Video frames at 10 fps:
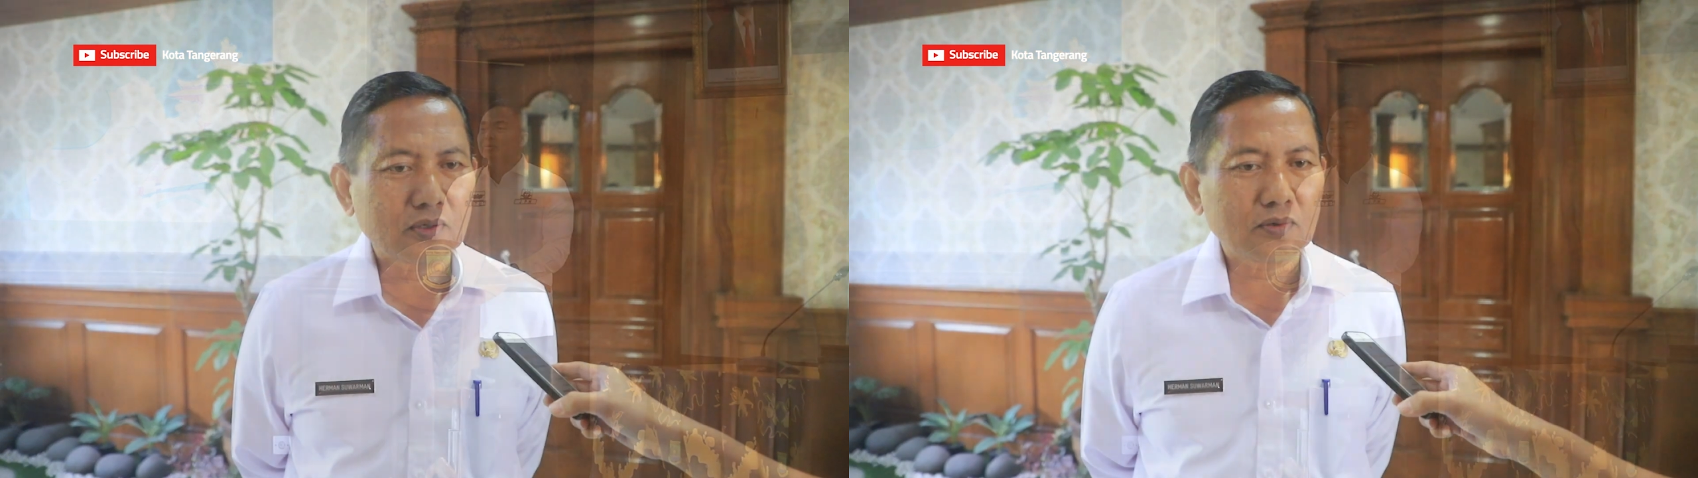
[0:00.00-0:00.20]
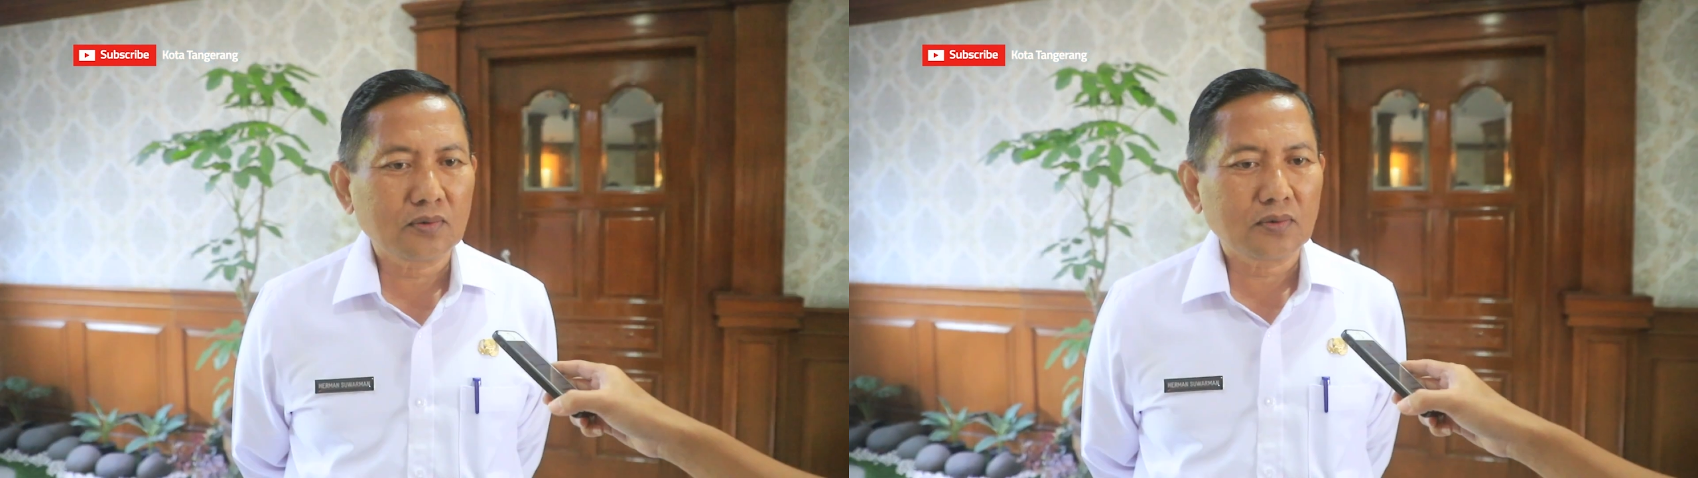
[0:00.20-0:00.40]

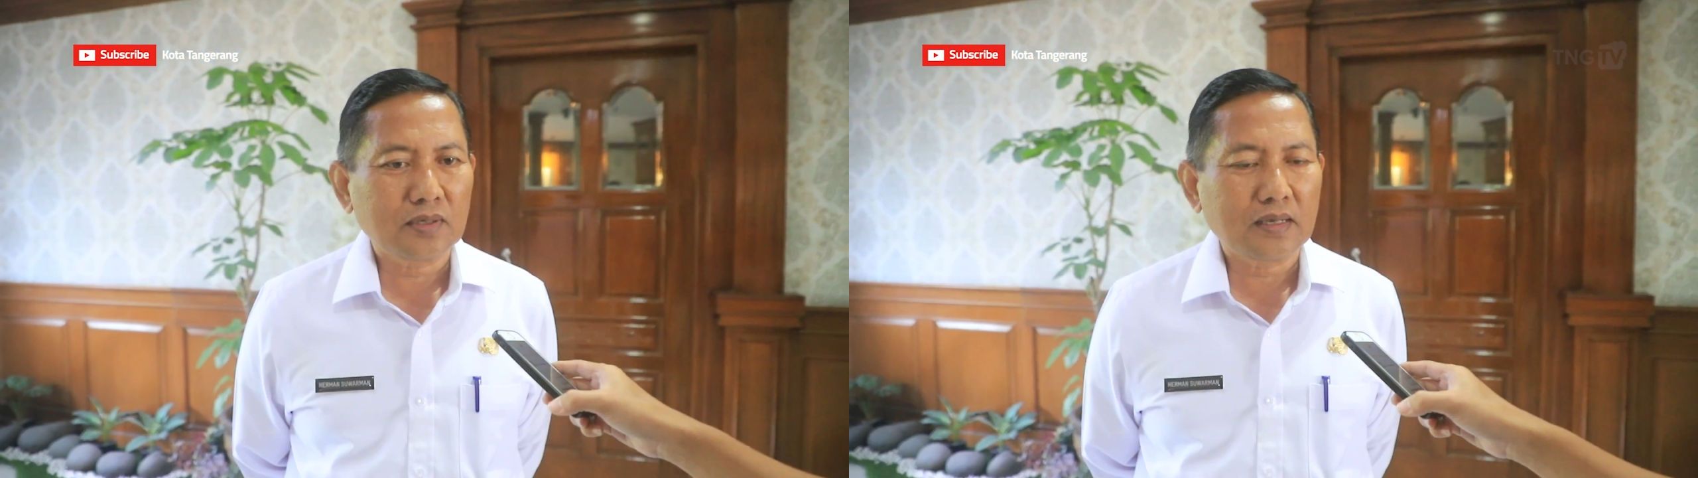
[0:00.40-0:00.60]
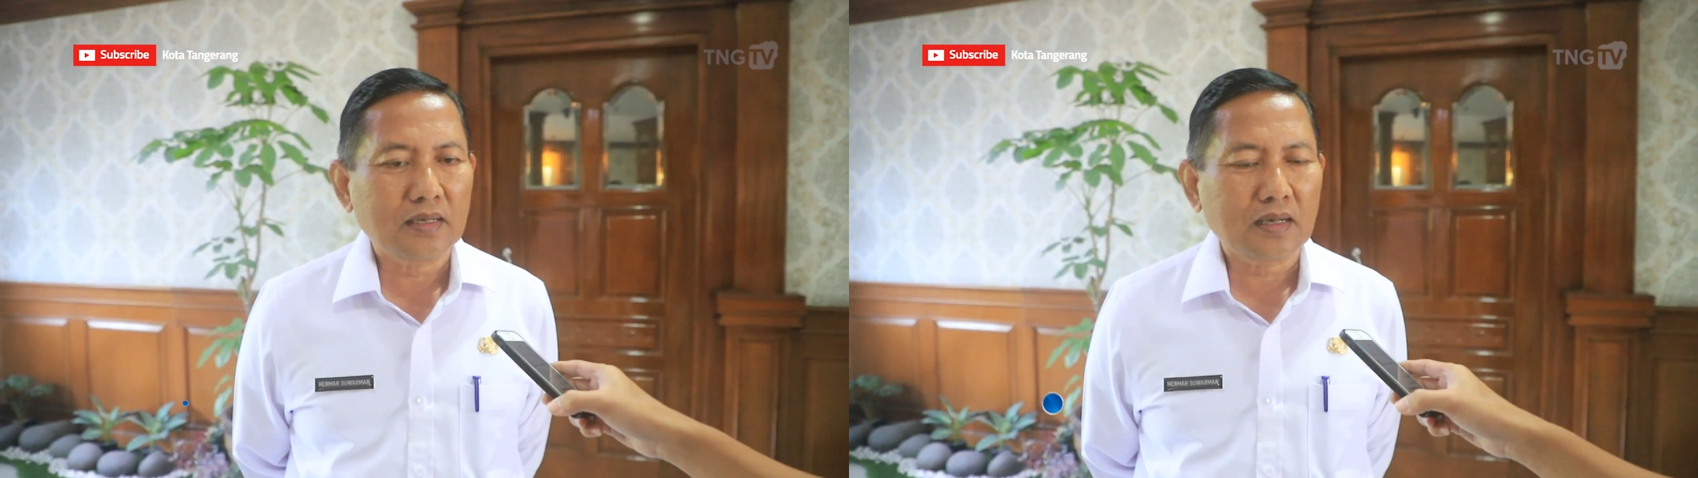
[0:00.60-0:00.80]
itu,
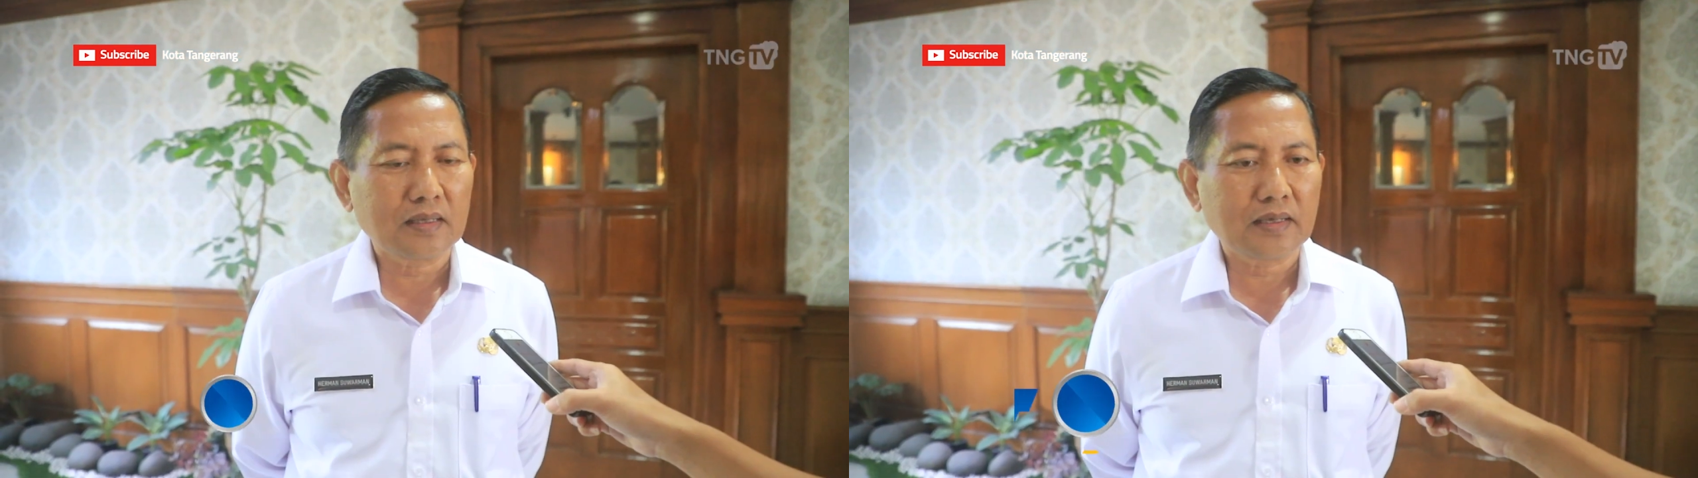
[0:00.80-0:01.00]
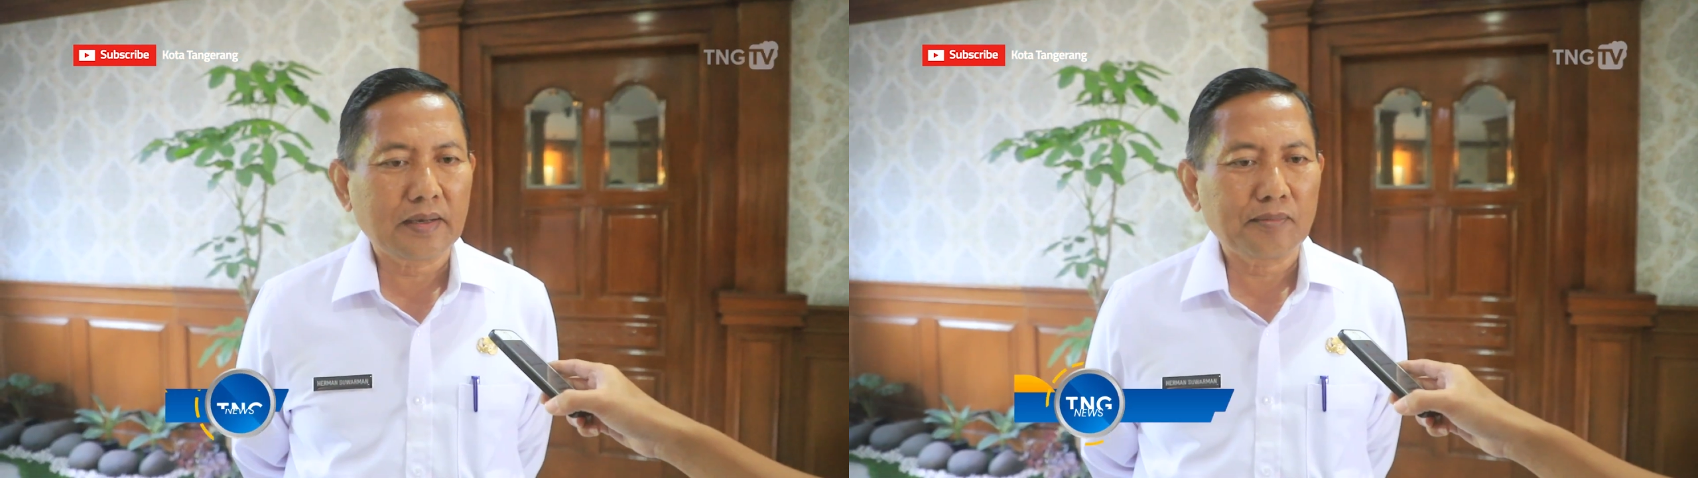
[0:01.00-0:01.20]

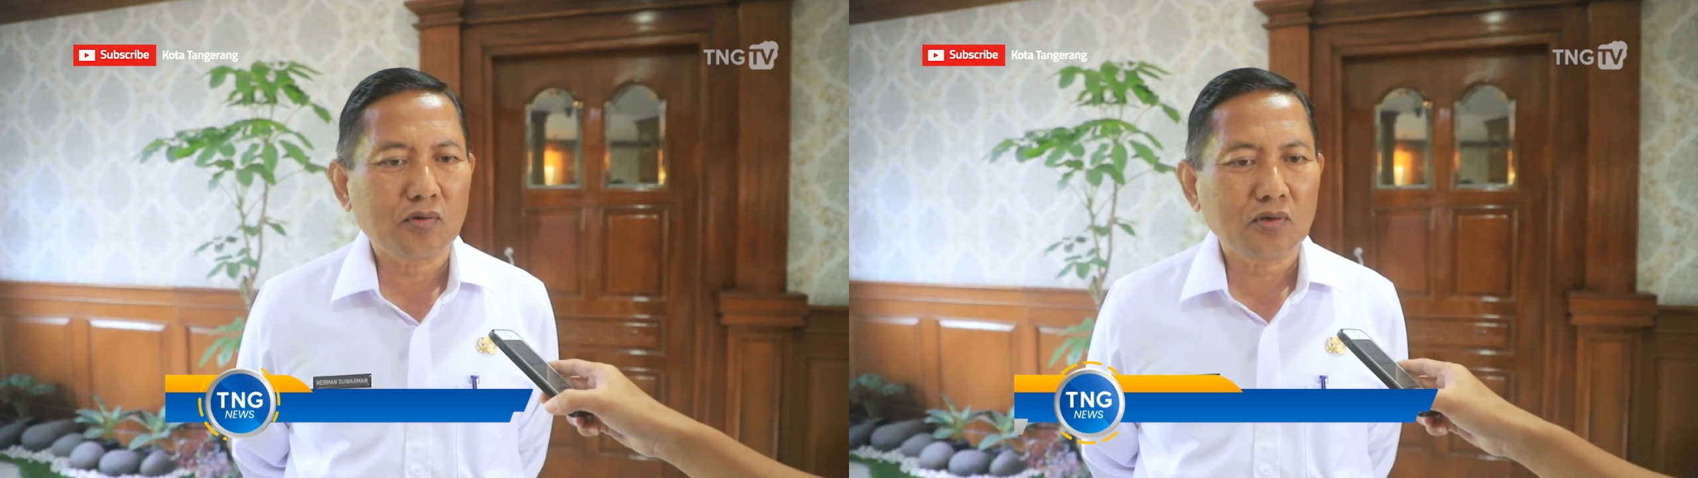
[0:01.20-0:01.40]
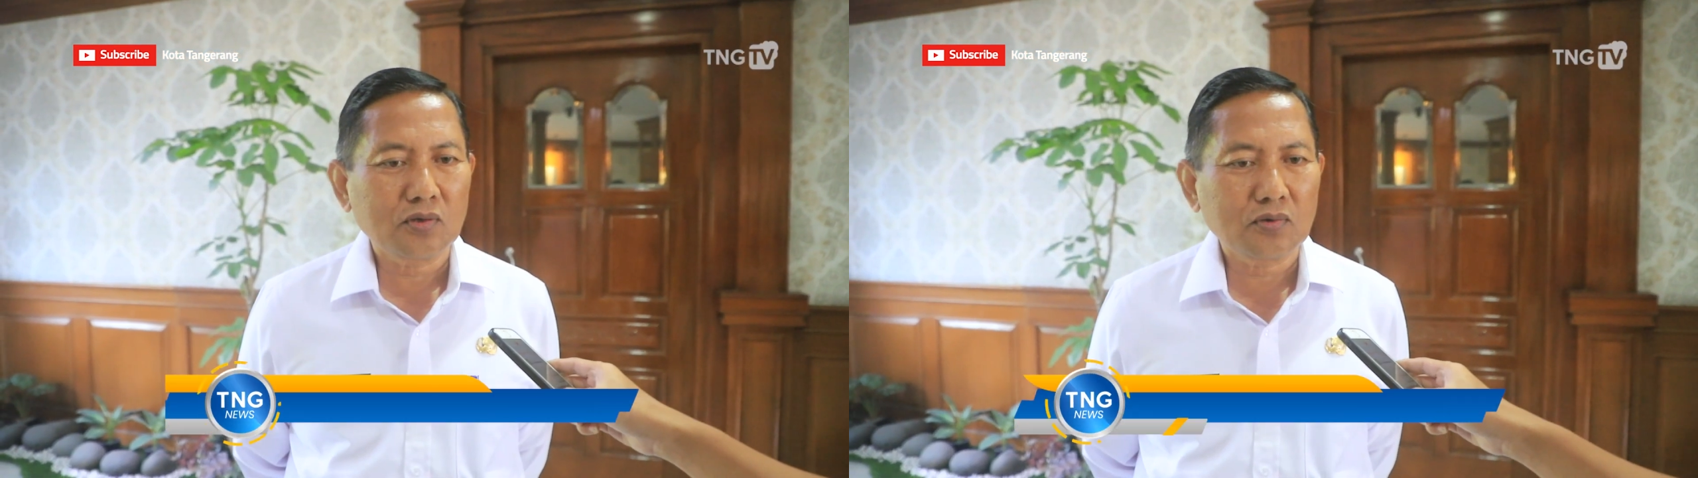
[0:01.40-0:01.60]
diadakannya
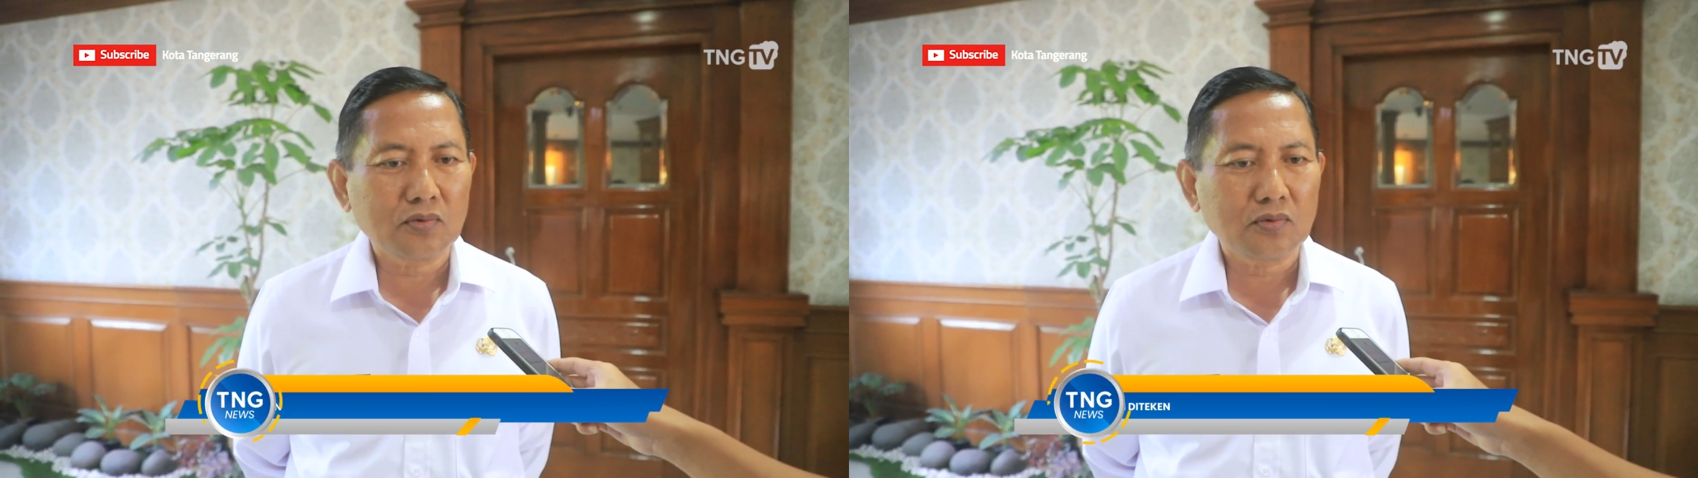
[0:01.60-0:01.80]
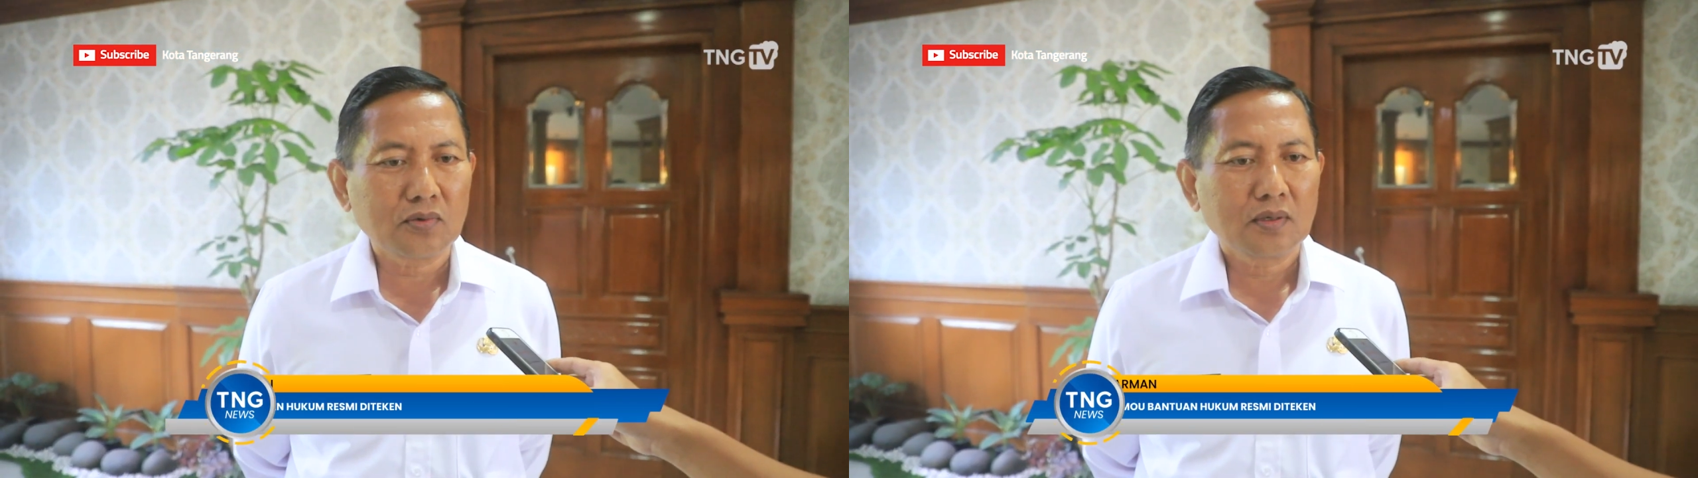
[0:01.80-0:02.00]
MOU